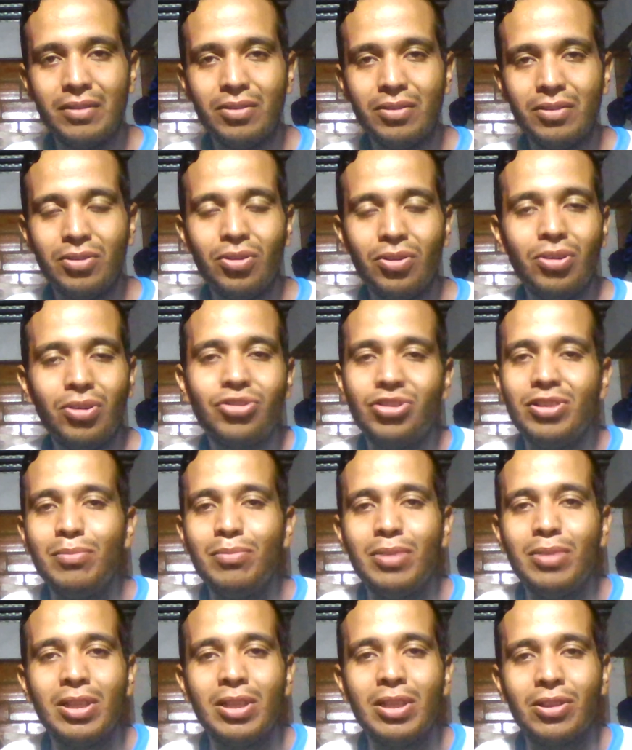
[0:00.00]
no
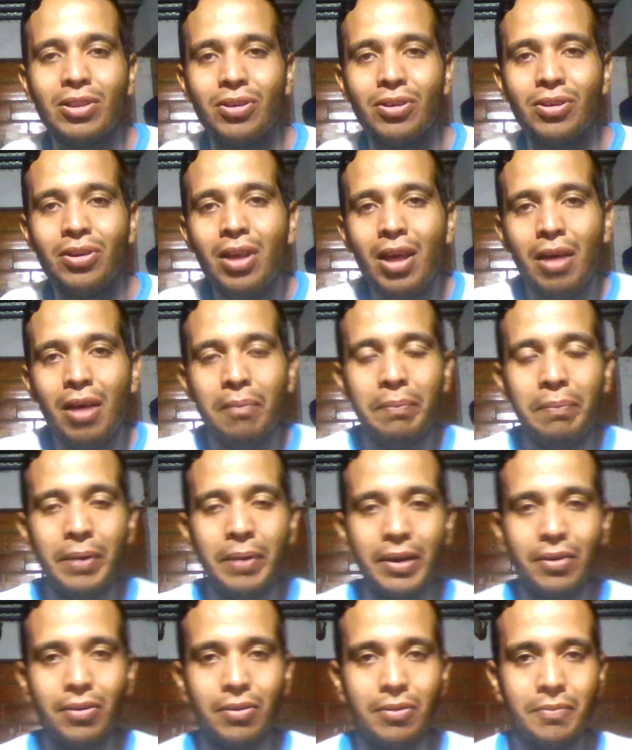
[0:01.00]
chimbito,
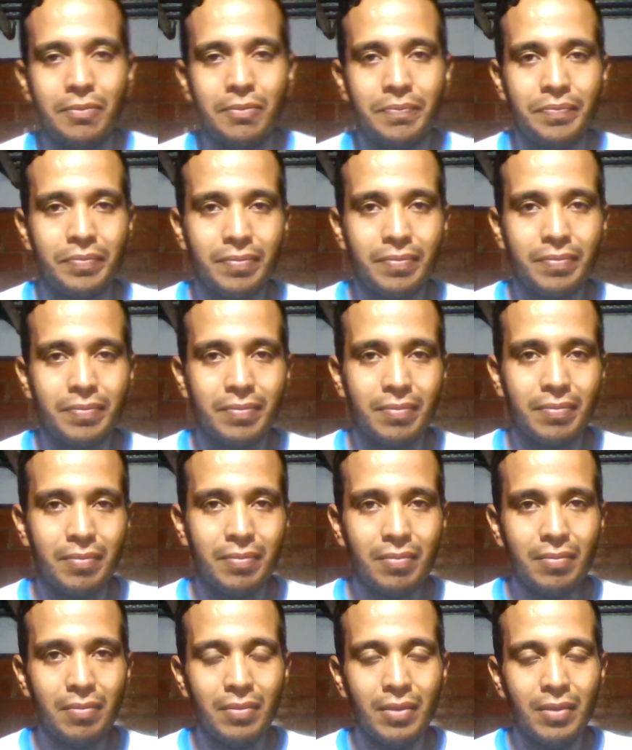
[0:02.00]
pero
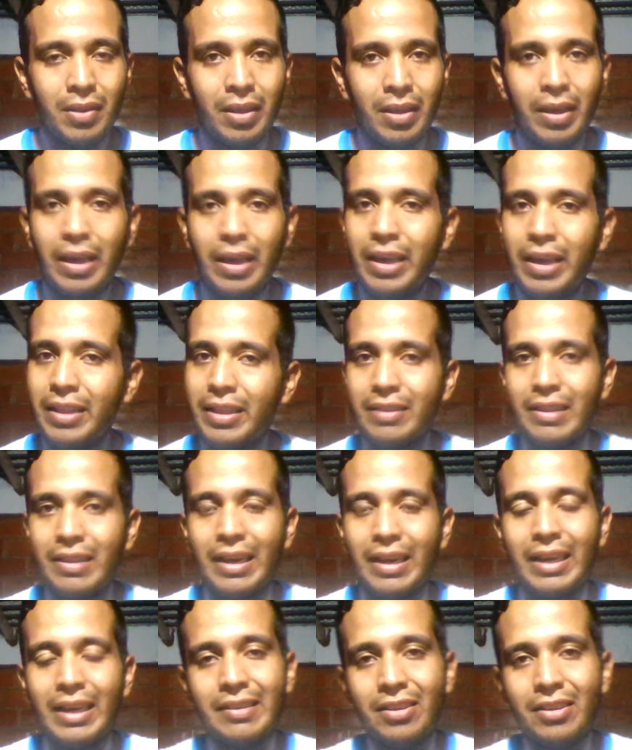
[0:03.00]
este
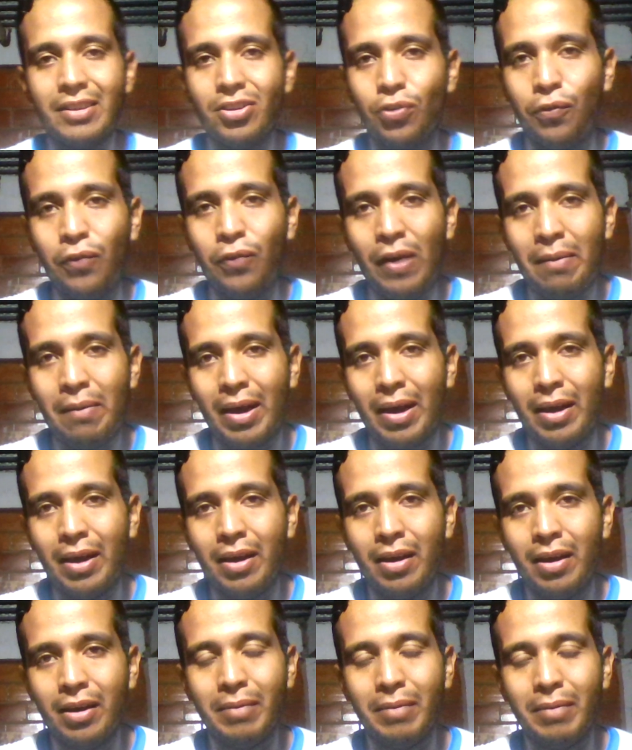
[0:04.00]
está creciendo su fama.
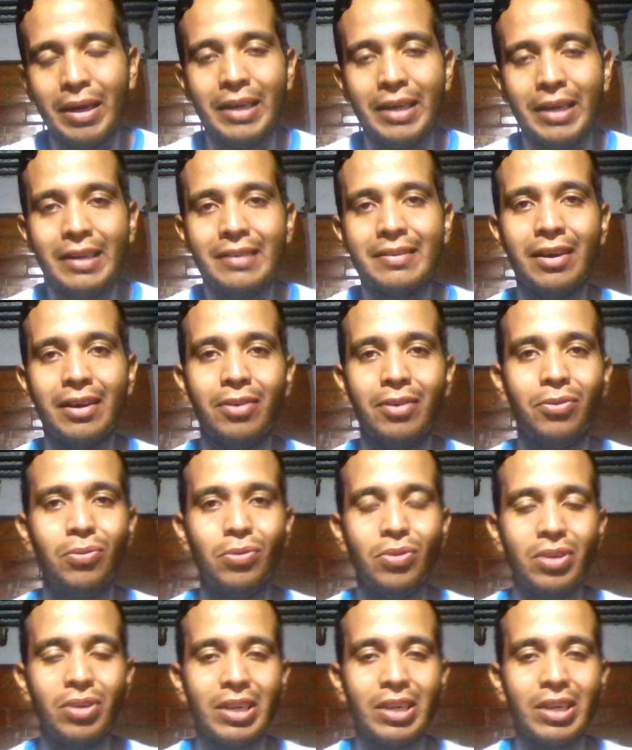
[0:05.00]
Imagínese
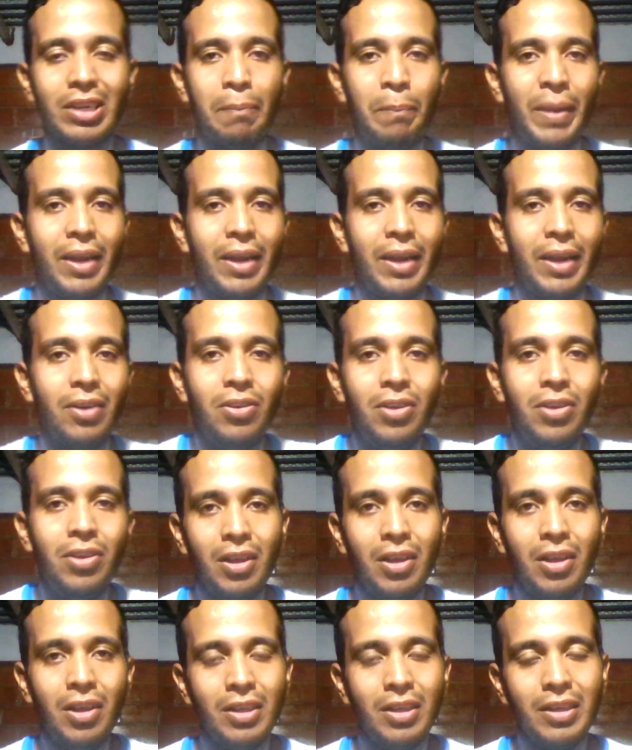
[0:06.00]
un rapero
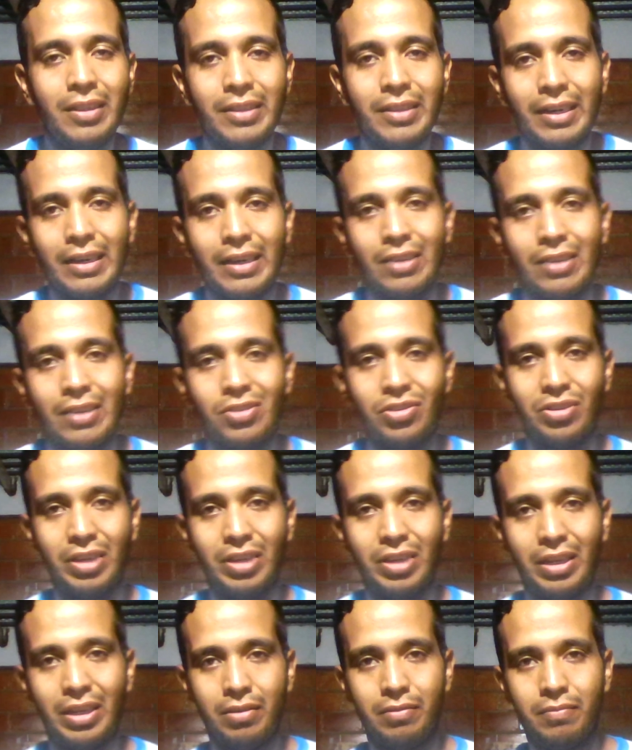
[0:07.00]

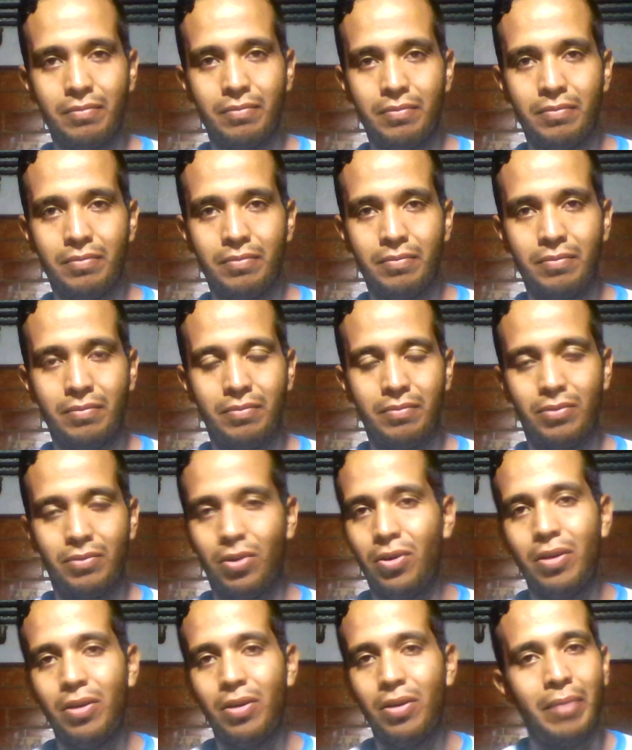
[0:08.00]
internacional.
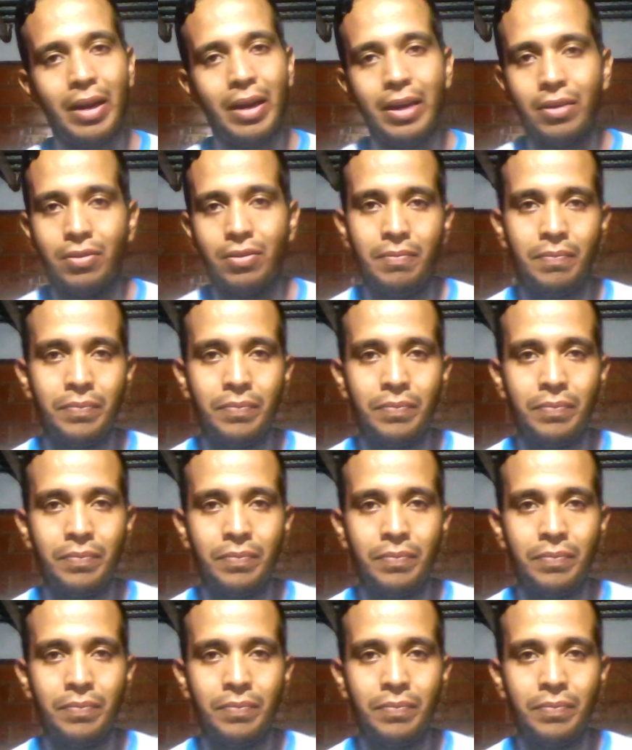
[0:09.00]
No, hermano,